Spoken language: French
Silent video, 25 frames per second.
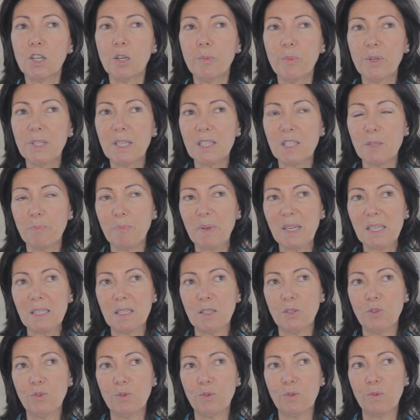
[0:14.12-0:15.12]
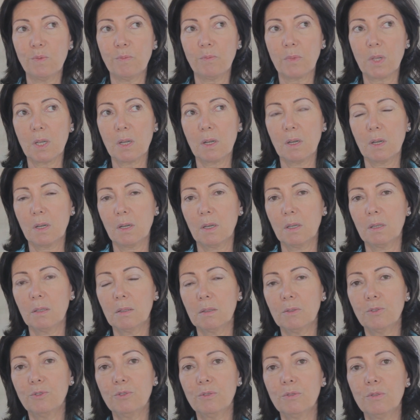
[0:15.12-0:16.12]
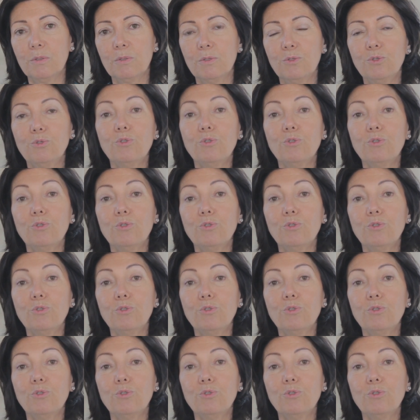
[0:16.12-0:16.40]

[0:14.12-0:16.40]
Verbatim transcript: comme une espèce de, de,